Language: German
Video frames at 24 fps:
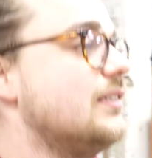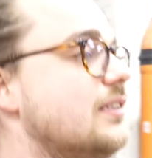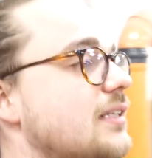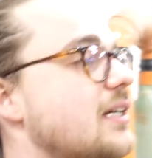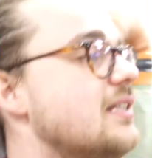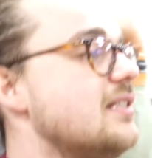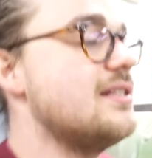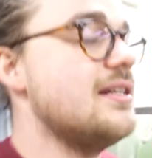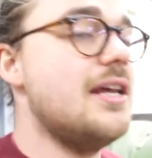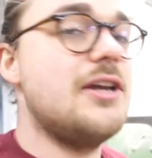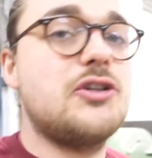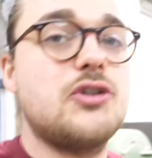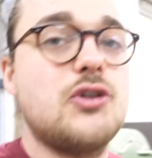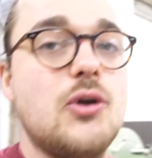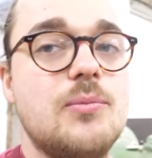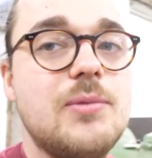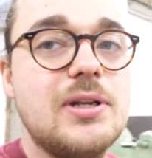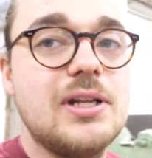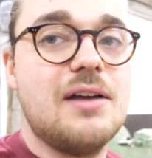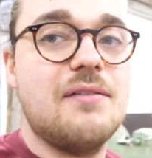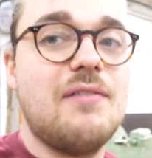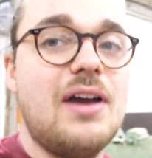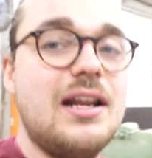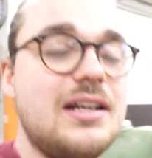Es ist echt schön,
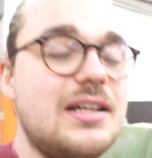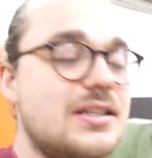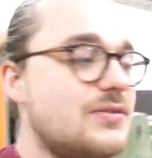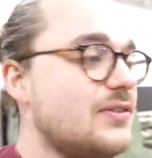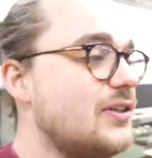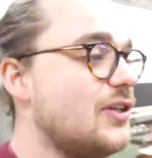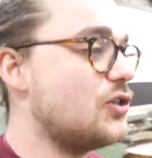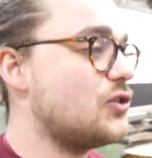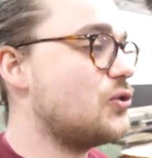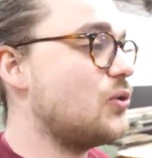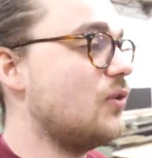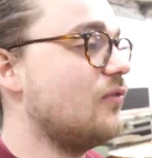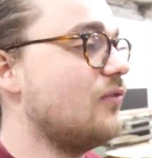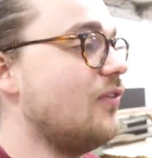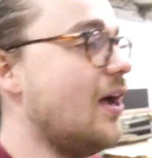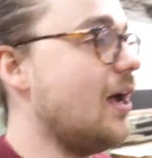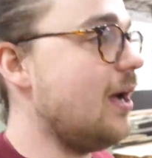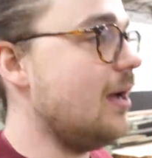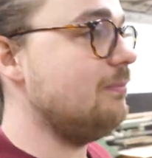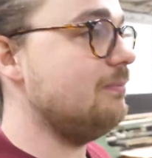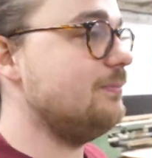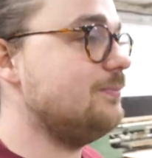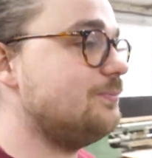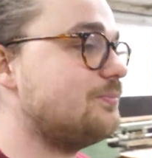mittlerweile ist wieder schön
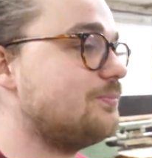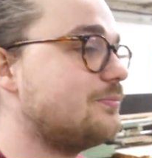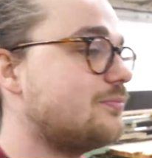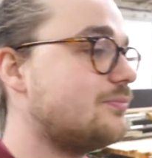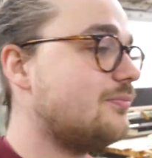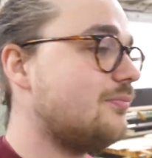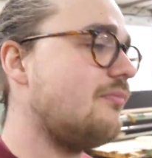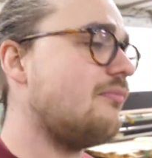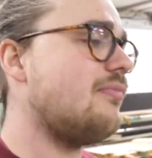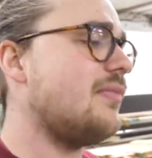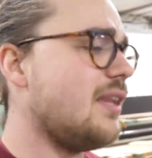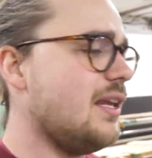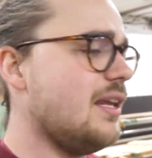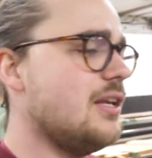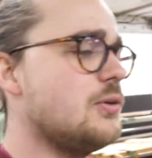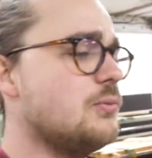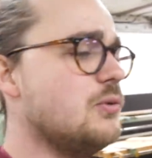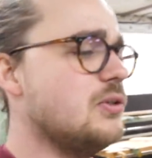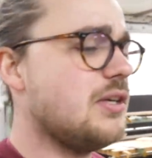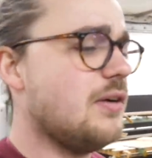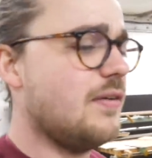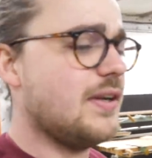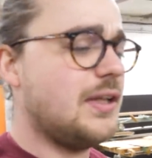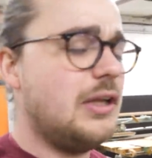warm. Ich
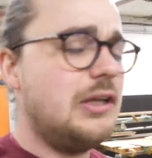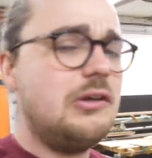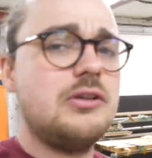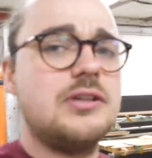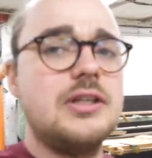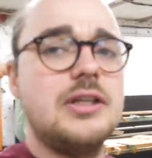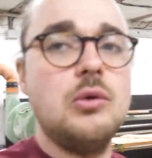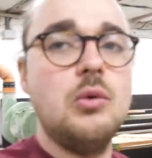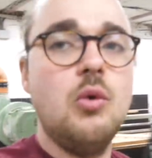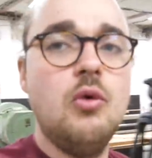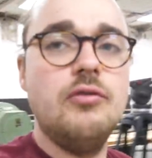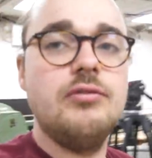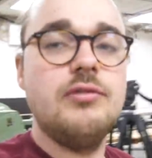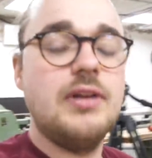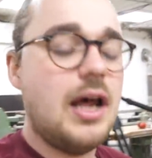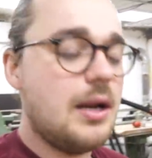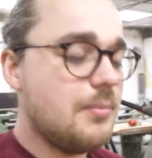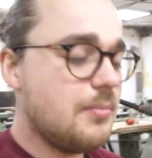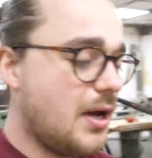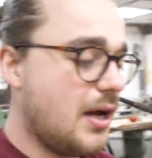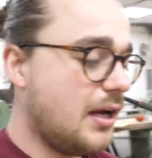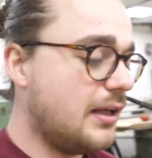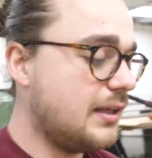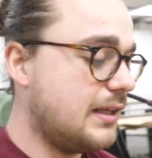muss aber dennoch den Ofen
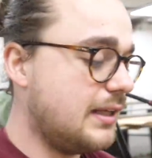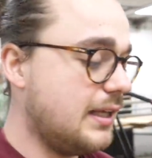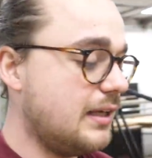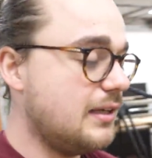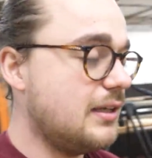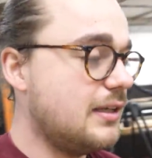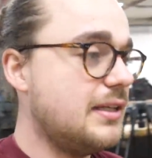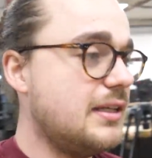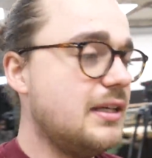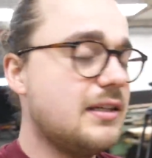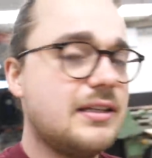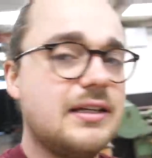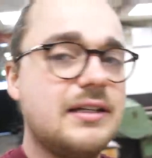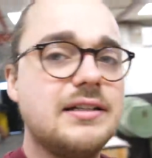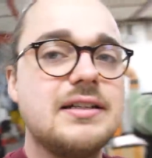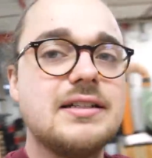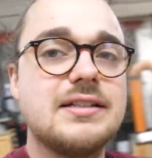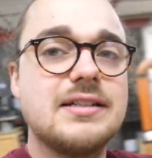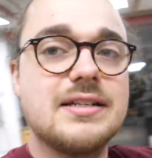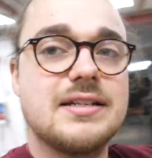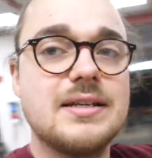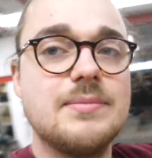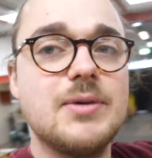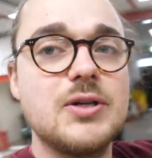anmachen, denn hier drin ist
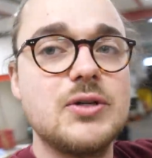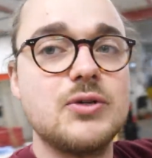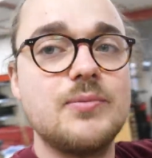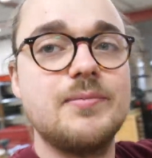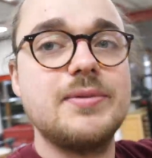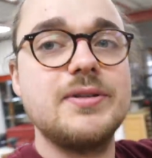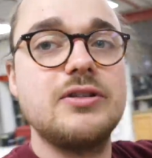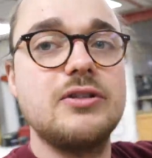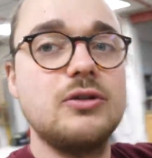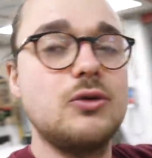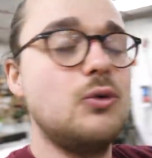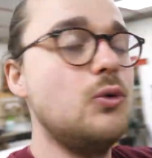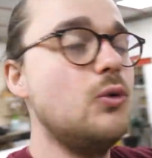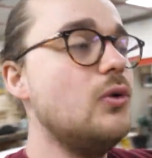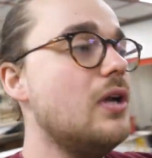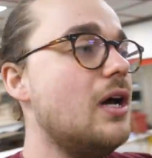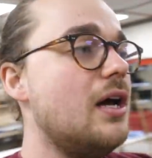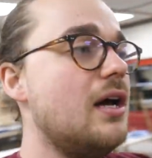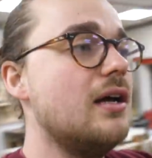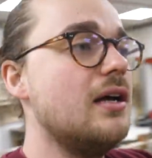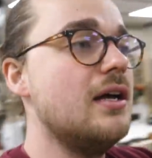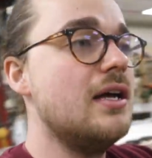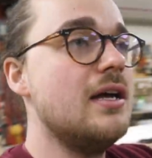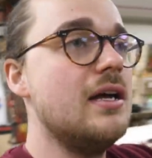es immer so ein bisschen
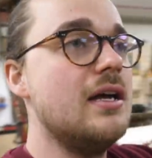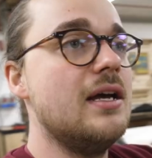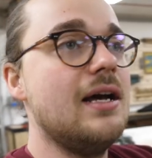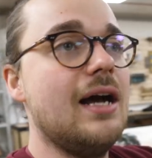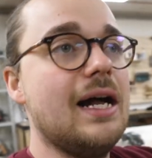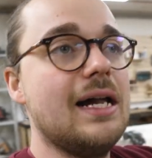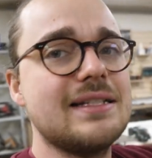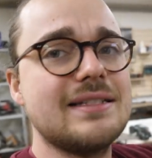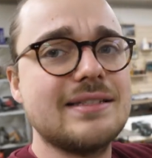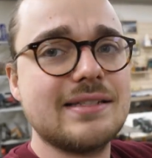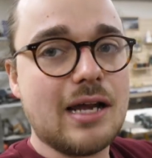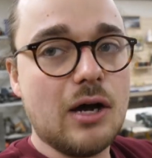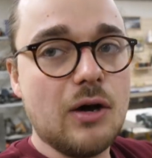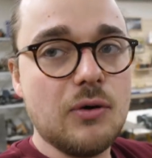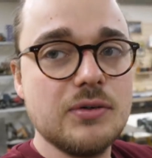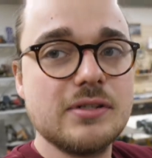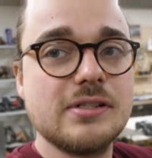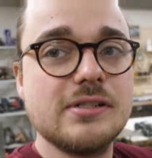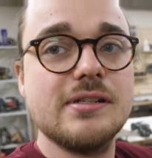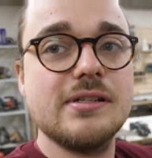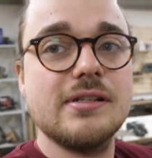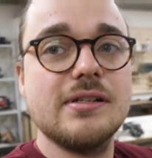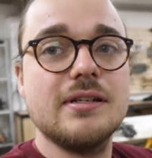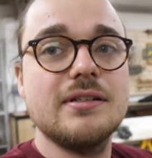kühler als
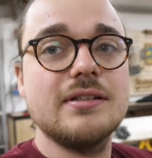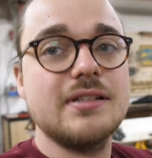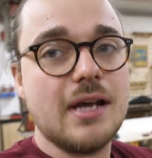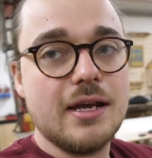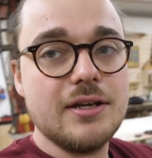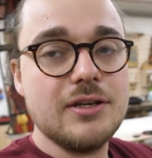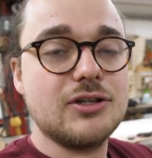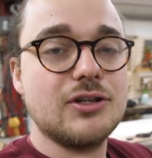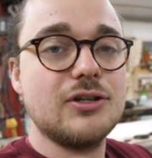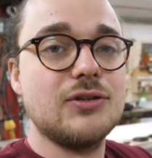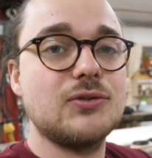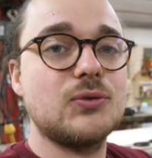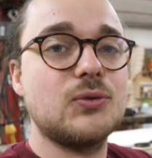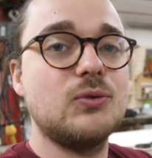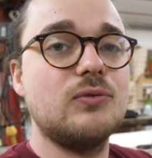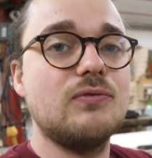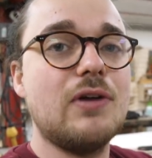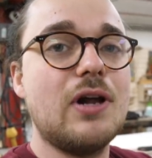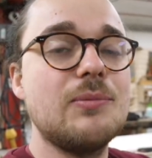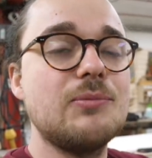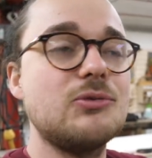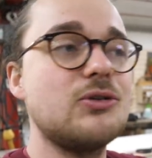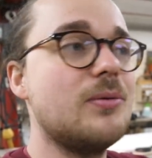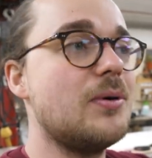draußen. Ist eigentlich ganz gut,
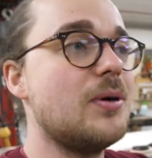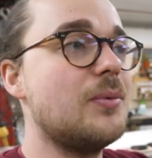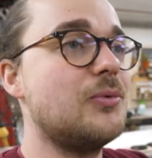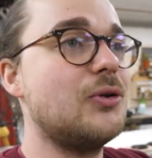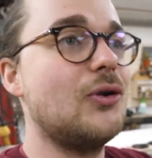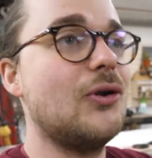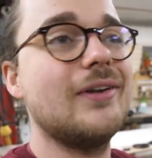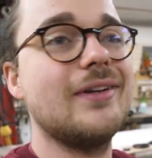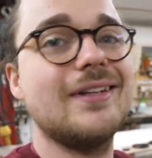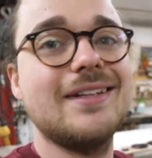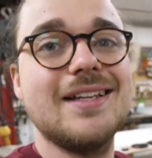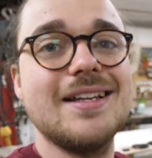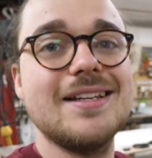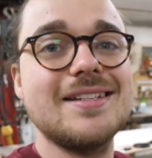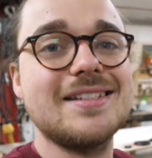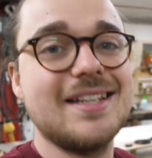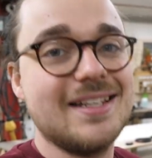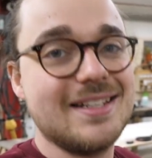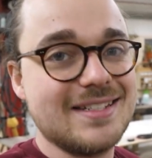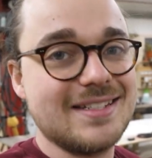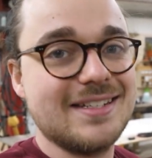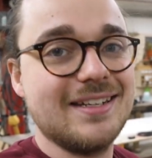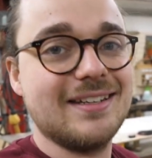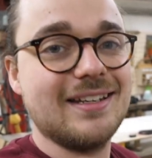weil im Sommer bedeutet das,
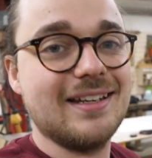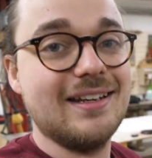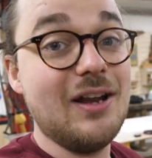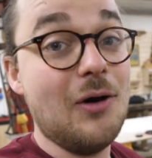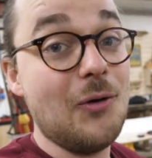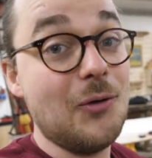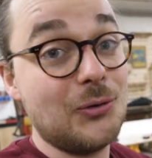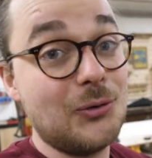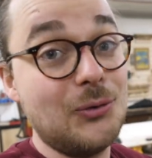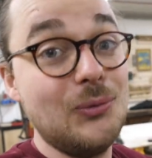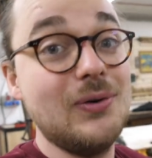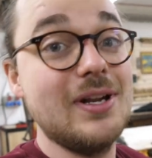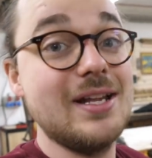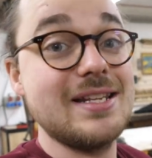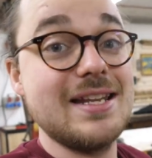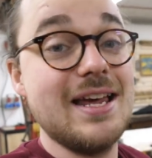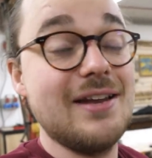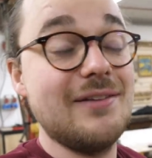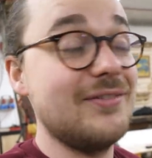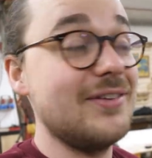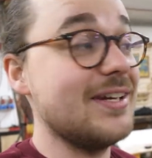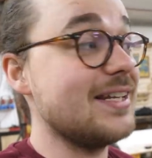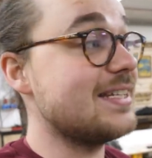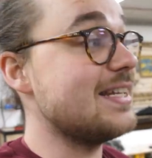dass es hier drin auch kühler
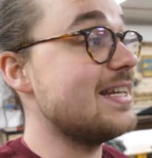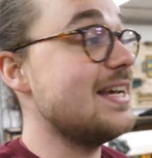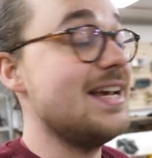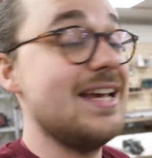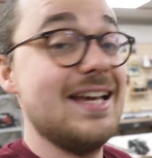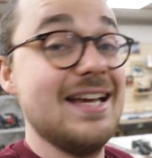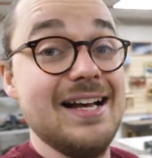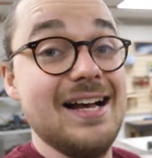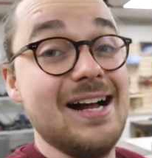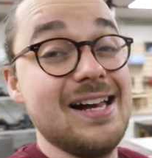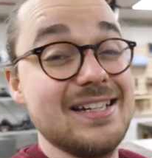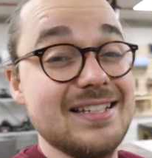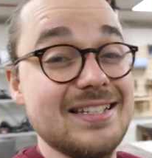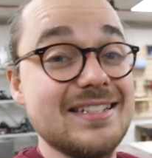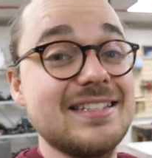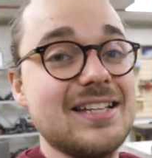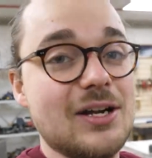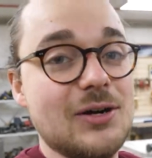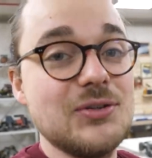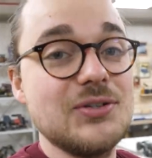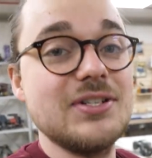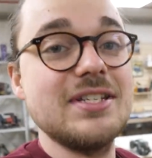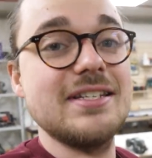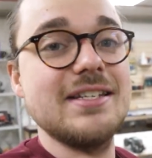sein wird, als es
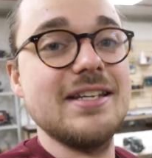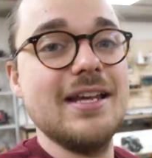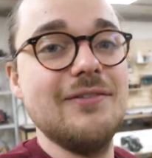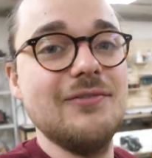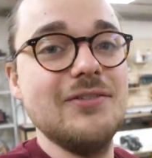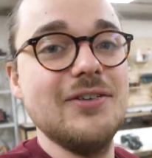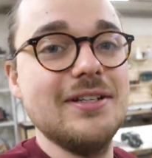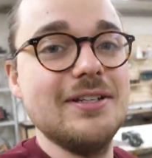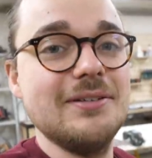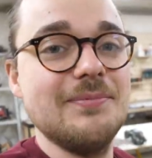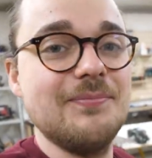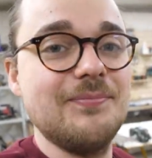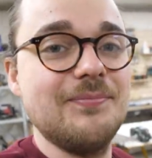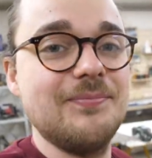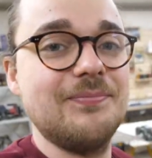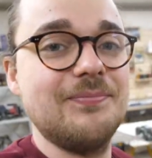draußen sein wird.